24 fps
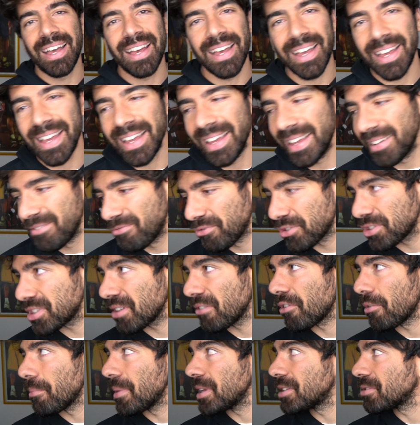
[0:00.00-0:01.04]
eh, forse
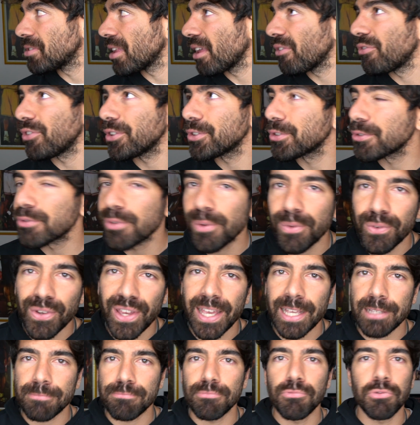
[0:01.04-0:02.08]
avrò messo la foto su
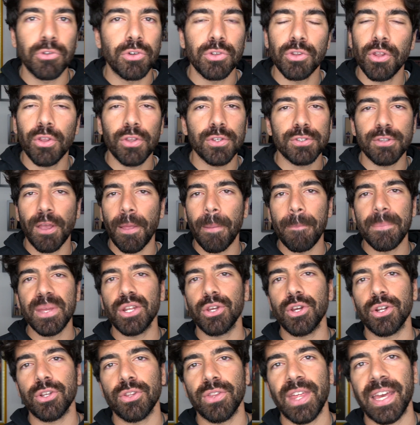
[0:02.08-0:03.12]
Facebook, non lo so, non mi
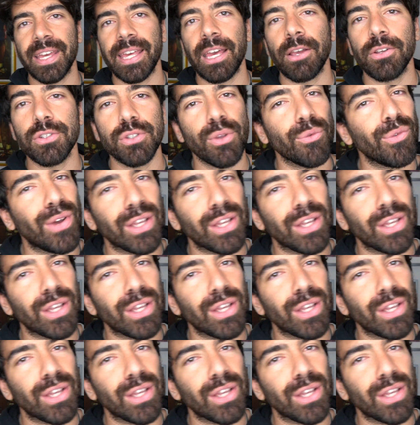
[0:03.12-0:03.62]
ricordo neanche cosa ho